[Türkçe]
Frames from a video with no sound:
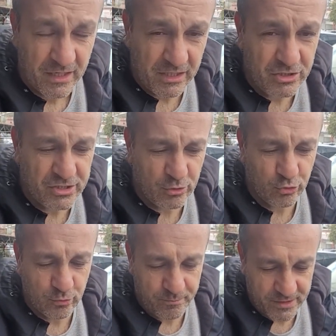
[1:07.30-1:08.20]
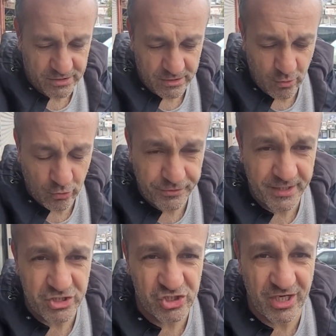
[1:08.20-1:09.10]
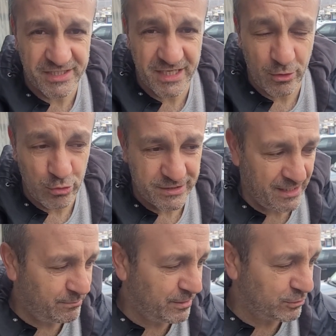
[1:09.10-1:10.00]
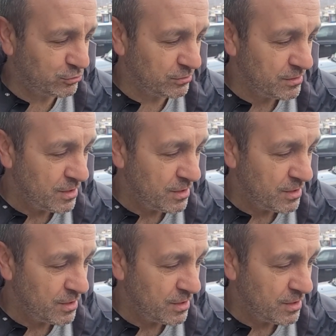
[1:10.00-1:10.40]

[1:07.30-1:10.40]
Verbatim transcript: ince kutup başlı Honda Jaza özel bir akü.